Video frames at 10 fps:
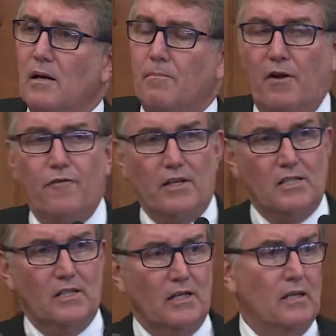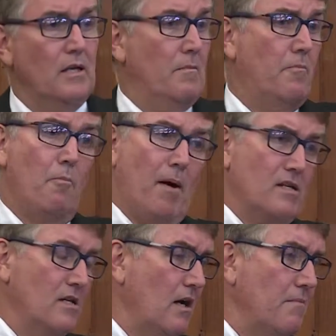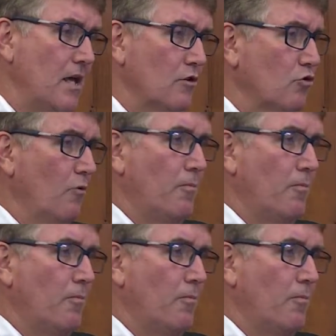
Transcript: para fazer o parcelamento,